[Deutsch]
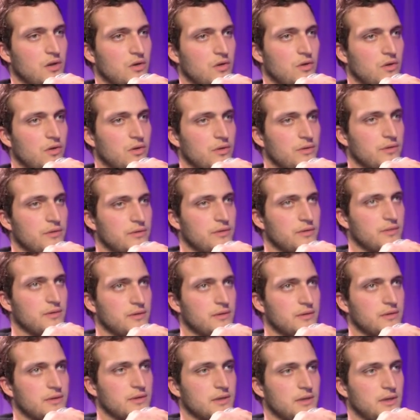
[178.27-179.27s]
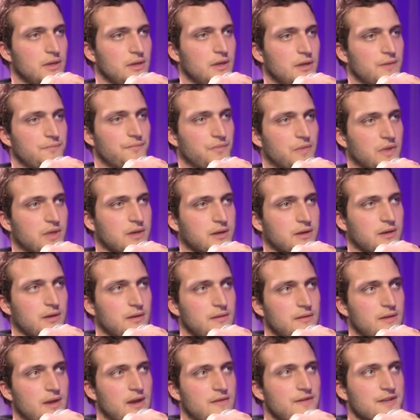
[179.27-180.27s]
Ähm, und
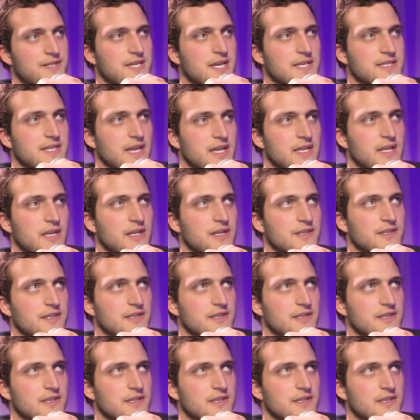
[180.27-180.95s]
ja, was heißt ändern?